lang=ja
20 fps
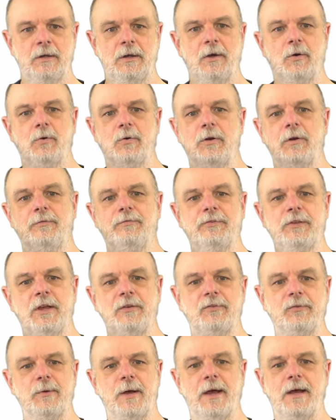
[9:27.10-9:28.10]
で、他の2
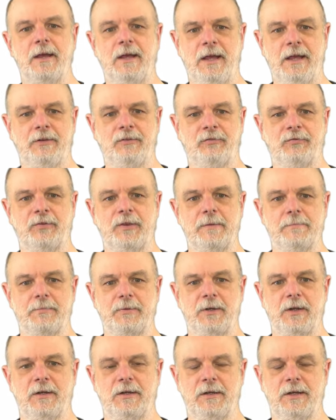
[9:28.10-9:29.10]
つは
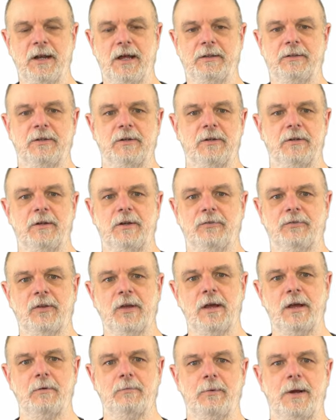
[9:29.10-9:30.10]
XFlip になってるんです
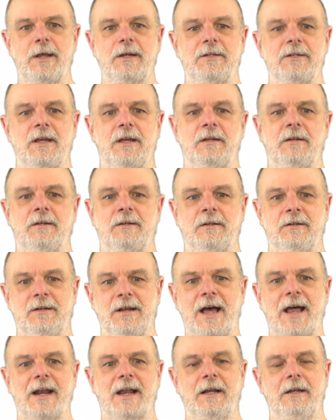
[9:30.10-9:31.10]
が、0.7の
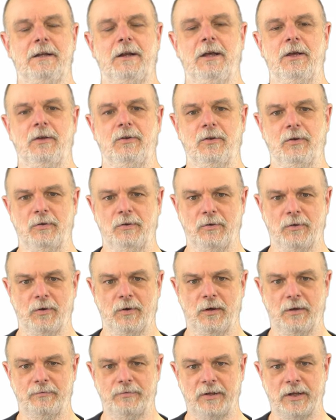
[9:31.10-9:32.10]

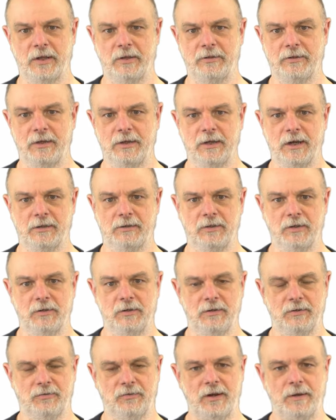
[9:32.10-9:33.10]
のフィデリティになってる
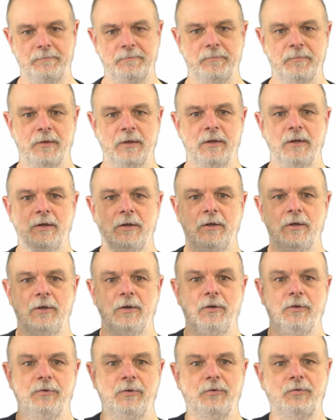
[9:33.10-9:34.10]
んですね。
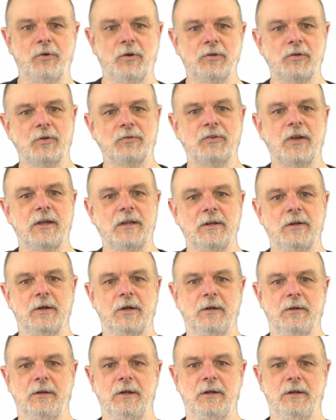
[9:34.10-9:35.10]
そうすると、さっきに
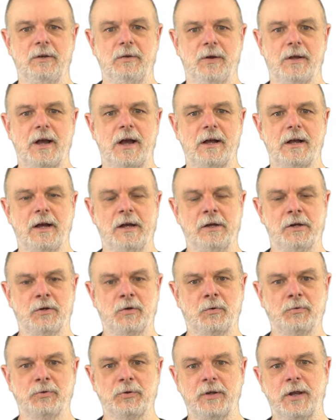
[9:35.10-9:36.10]
は考える
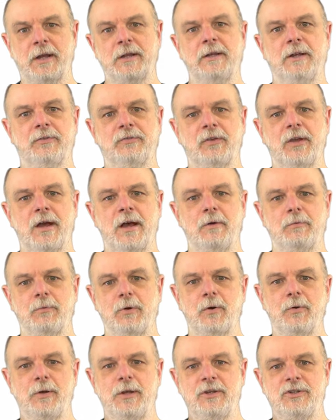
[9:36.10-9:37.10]
ことなんですが、
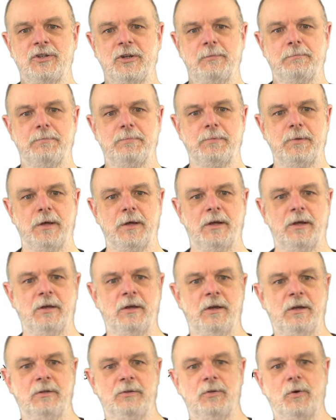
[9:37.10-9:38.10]

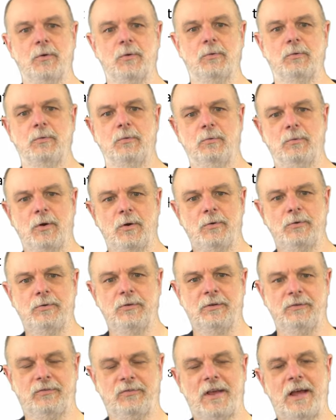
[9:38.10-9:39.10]
ROW1 と
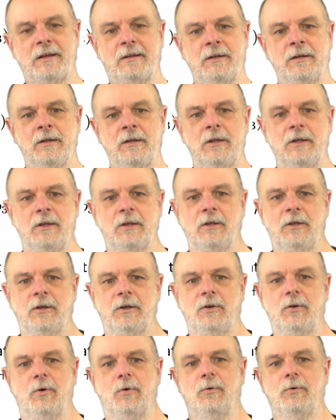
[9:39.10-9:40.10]
ROW3
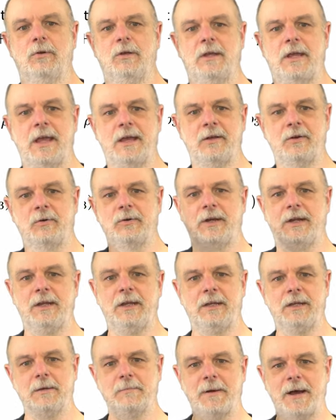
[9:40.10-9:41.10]
の経路で
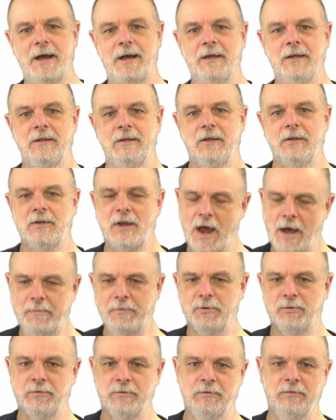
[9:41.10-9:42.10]
いけば、多
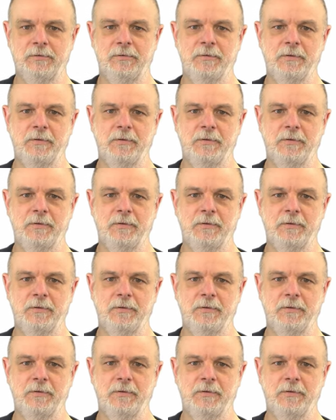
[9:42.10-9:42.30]
分、